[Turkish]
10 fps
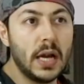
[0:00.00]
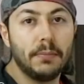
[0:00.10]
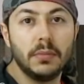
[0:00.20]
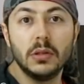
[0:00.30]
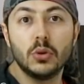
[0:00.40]

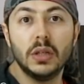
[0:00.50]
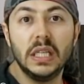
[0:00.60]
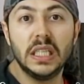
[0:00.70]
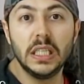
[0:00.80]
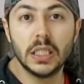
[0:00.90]
yaptığınız o
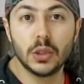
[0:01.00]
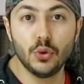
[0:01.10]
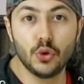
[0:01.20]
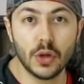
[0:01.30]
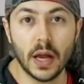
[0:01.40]
itiş
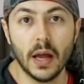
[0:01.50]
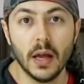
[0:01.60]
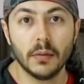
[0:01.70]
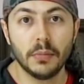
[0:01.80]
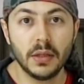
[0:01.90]
gücüne
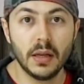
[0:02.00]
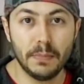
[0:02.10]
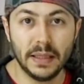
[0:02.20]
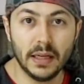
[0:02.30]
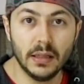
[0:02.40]
bir
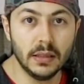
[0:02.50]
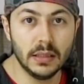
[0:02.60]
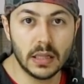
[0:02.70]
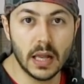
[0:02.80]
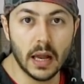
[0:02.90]
de
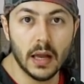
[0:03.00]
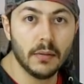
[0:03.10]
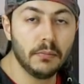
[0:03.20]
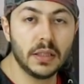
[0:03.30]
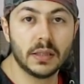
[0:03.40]
bedeninizle
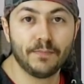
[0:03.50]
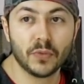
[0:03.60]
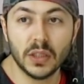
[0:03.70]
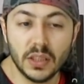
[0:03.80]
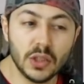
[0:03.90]
bir
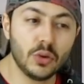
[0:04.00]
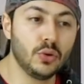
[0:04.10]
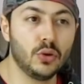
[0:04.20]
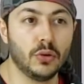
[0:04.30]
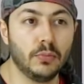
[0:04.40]
itiş
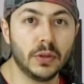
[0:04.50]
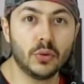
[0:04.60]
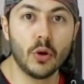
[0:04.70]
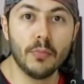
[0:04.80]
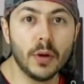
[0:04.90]
gücü,
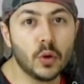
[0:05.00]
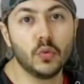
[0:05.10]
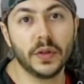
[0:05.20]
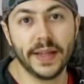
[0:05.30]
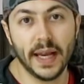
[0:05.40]
bir dönme
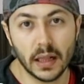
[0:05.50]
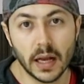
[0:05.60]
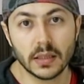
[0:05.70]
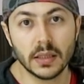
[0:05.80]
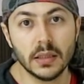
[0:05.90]
kuvveti
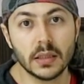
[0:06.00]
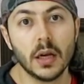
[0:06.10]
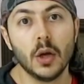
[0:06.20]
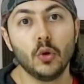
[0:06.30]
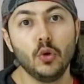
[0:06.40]
eklerseniz
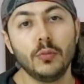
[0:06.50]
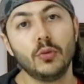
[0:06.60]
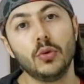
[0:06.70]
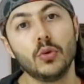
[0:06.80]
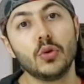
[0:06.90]

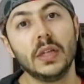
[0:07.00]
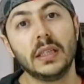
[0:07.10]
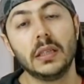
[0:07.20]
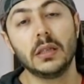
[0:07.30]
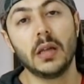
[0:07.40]
yumruğunuzun
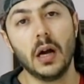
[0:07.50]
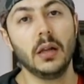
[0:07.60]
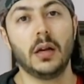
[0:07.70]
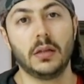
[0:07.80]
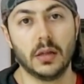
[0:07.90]
etkisi daha
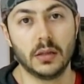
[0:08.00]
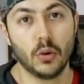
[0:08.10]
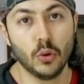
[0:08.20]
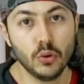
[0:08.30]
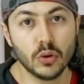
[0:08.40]
da artar.
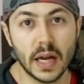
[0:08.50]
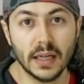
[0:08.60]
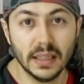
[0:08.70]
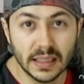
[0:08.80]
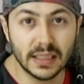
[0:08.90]
O
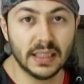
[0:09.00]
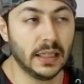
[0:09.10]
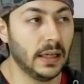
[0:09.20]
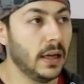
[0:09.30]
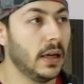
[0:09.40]
yüzdendir
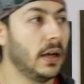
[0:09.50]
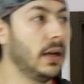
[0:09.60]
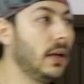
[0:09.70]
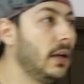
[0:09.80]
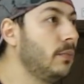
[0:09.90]
ki
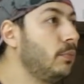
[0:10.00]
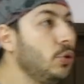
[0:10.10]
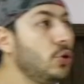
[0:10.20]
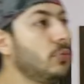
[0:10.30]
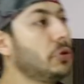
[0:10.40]
e,
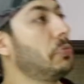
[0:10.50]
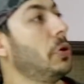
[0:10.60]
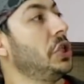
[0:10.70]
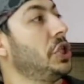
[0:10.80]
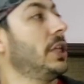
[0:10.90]
bu yumruk
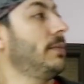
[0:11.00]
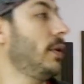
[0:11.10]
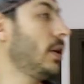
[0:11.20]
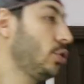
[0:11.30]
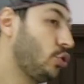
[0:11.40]
böyle çekip
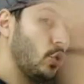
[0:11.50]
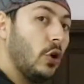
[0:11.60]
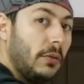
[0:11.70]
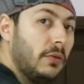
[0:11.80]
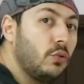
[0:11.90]

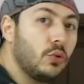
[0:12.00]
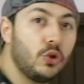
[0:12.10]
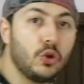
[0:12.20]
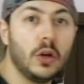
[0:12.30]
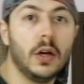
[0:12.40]
şöyle bir
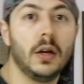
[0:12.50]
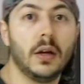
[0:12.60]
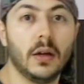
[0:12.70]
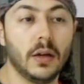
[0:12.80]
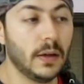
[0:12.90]
vuruş,
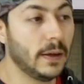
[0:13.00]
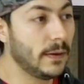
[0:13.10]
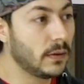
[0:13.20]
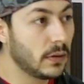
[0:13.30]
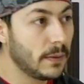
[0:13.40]
e,